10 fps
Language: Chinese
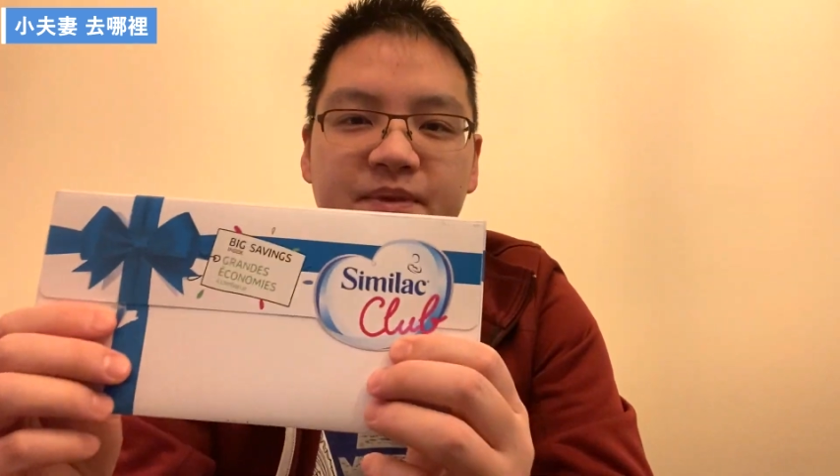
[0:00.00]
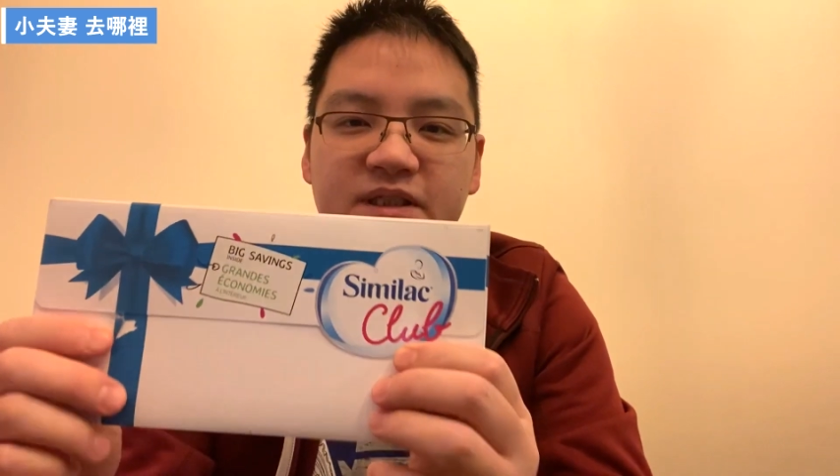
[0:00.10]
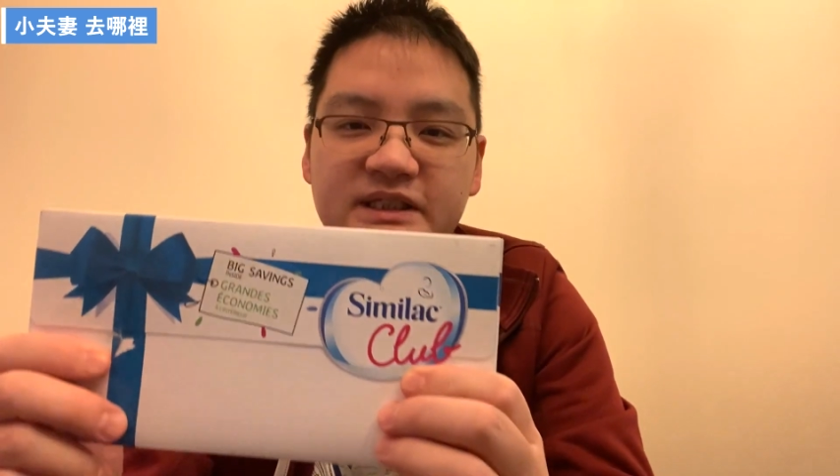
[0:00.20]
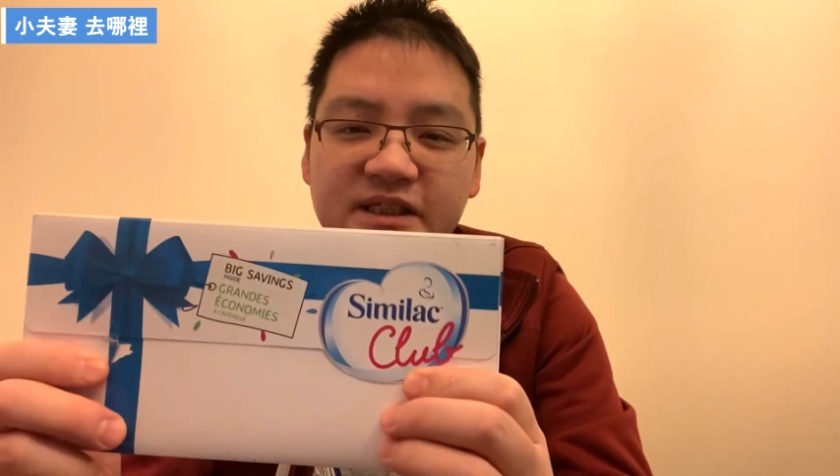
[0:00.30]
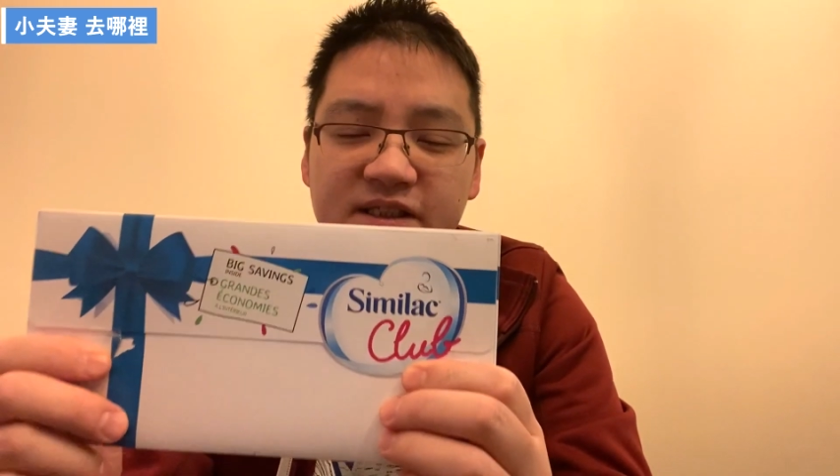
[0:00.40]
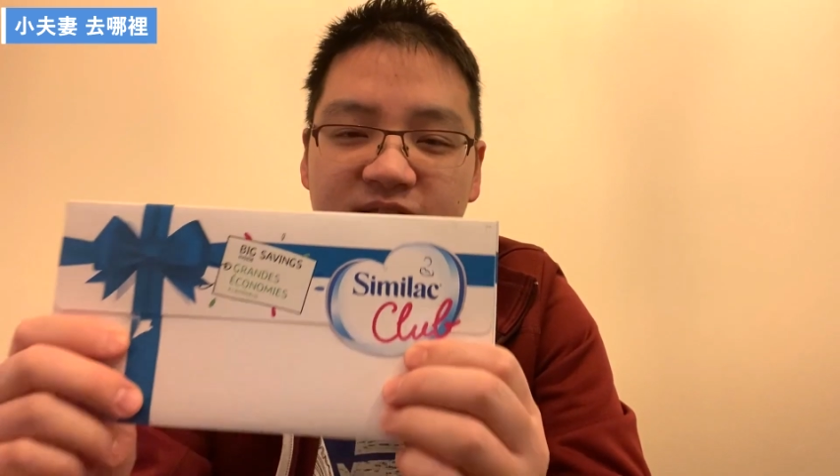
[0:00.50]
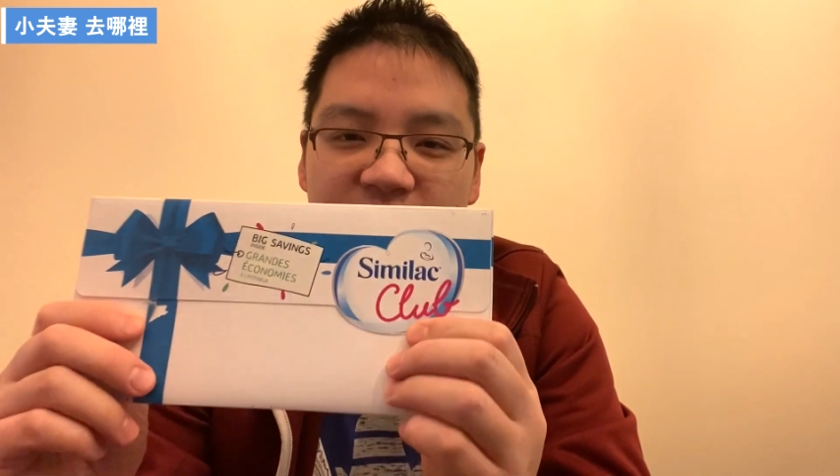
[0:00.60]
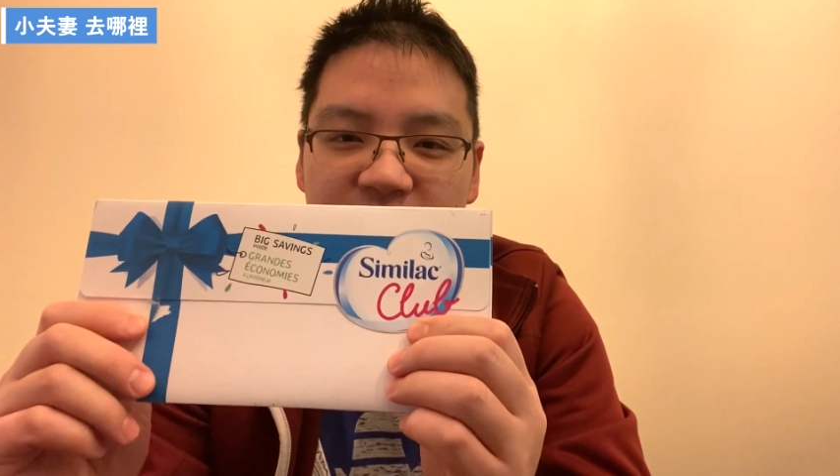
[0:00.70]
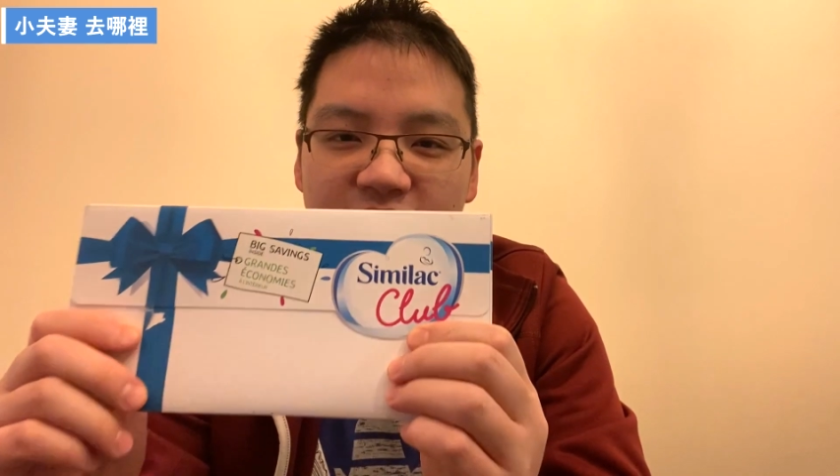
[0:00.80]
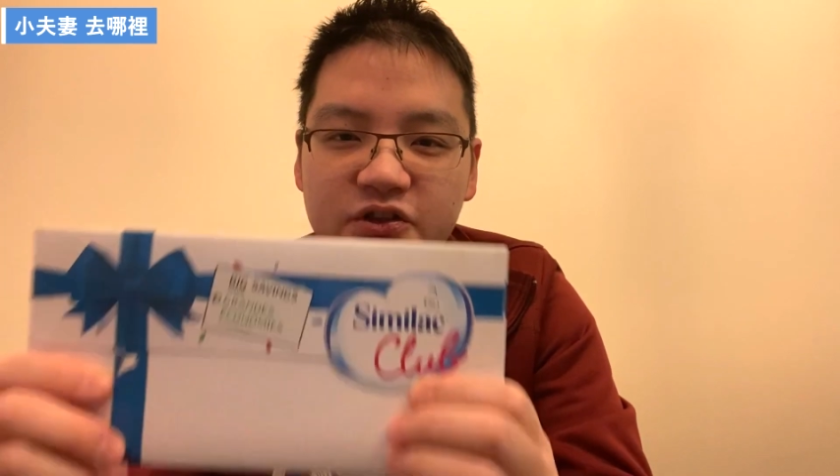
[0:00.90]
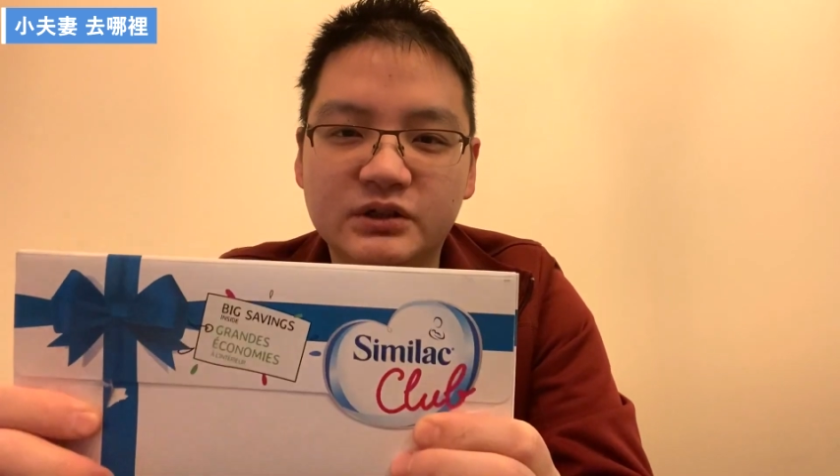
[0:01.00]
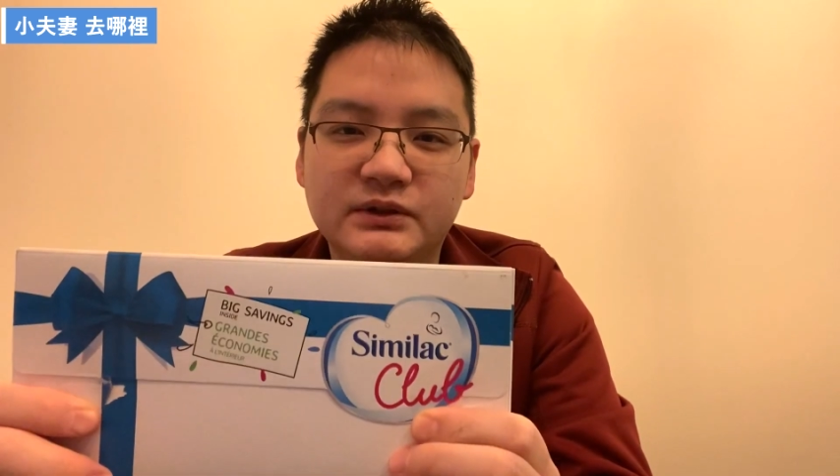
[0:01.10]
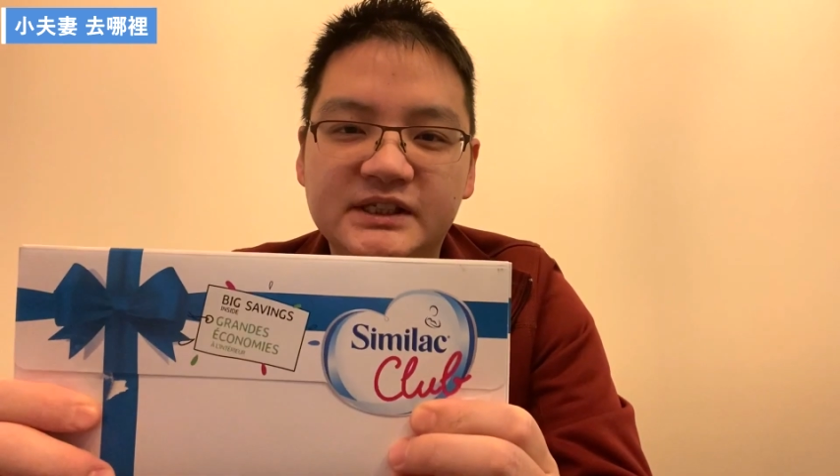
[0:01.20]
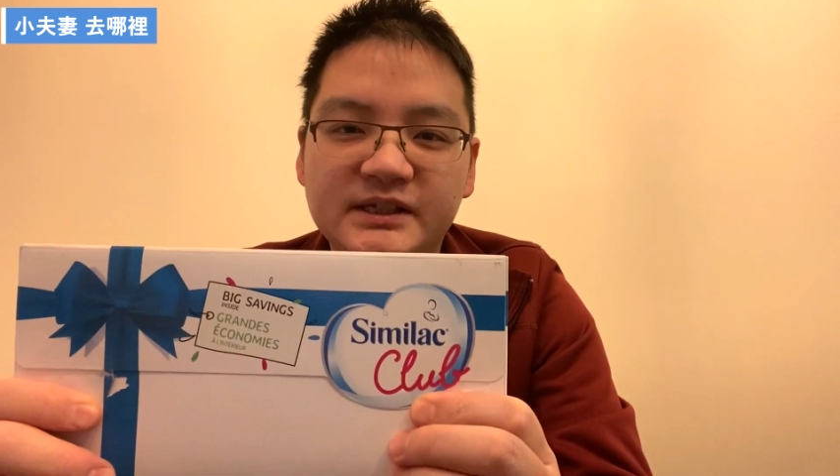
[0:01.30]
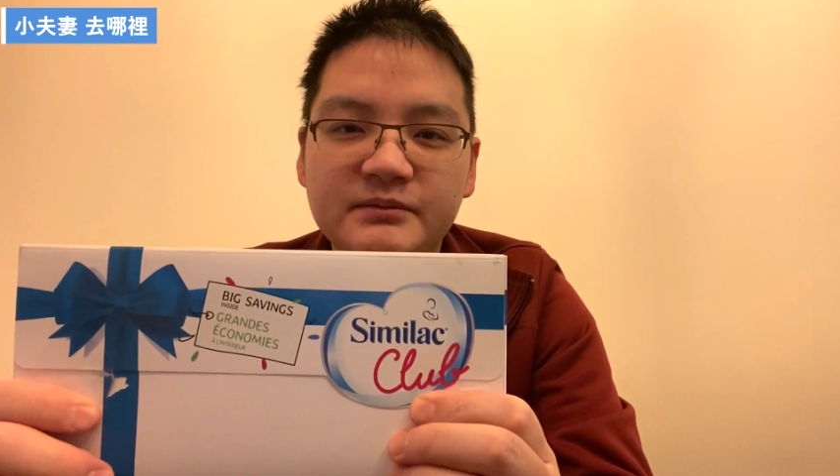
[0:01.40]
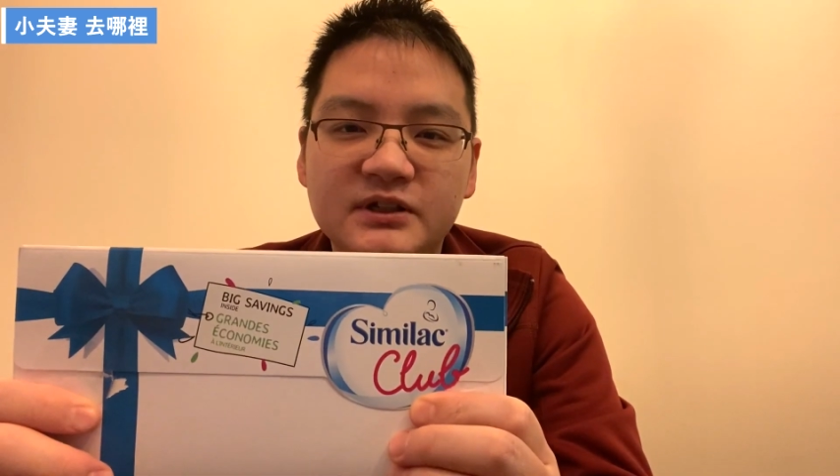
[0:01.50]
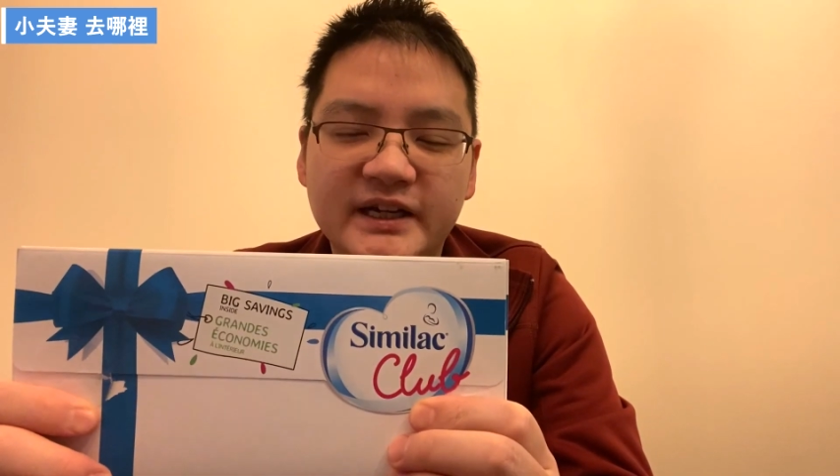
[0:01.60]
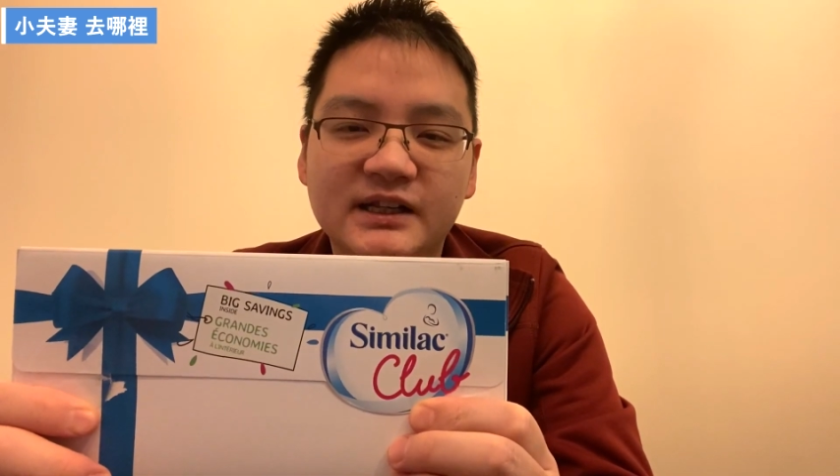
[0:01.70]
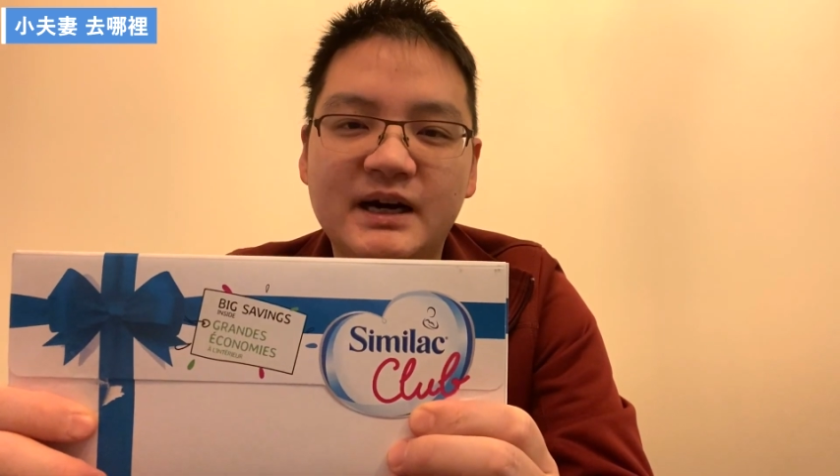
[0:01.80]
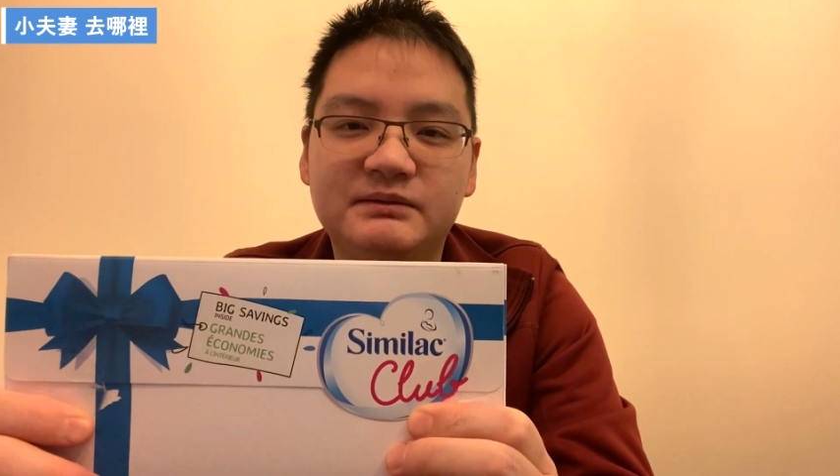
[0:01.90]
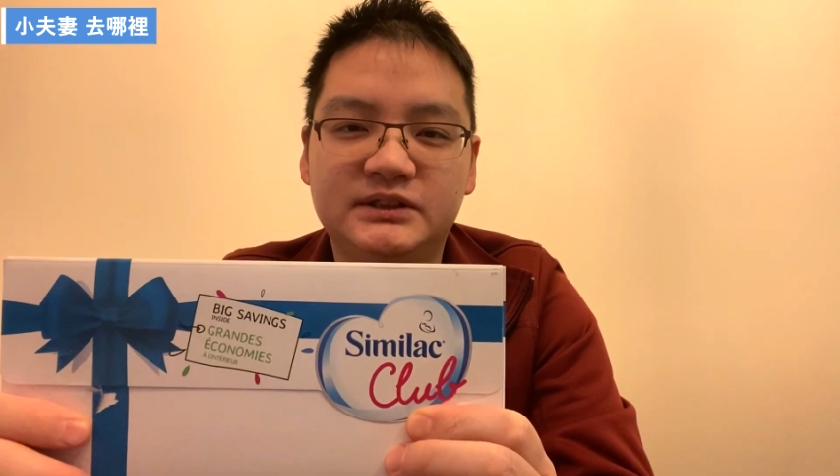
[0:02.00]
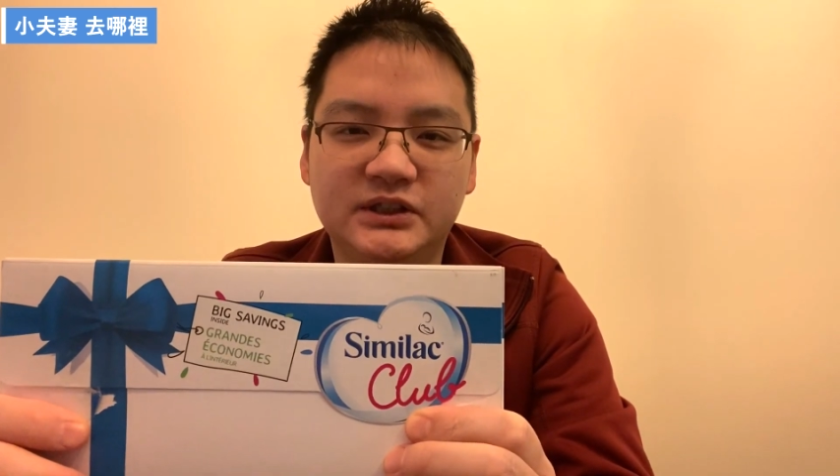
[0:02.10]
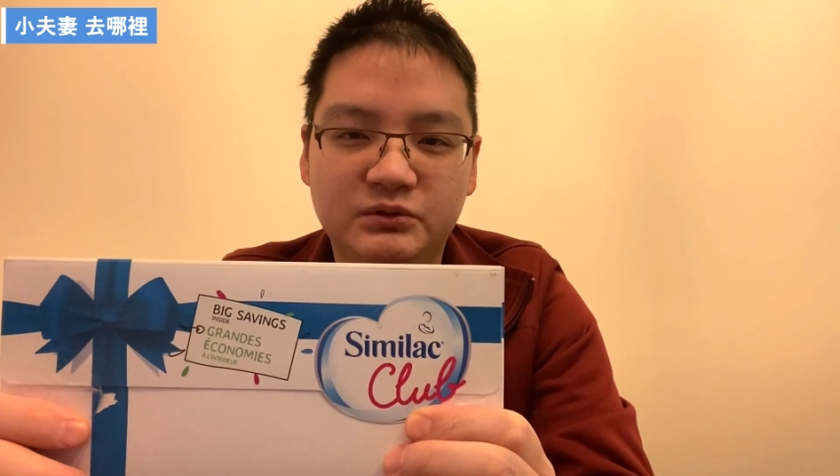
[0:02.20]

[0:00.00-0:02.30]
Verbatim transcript: 毕竟要成为 s i m u l a r Club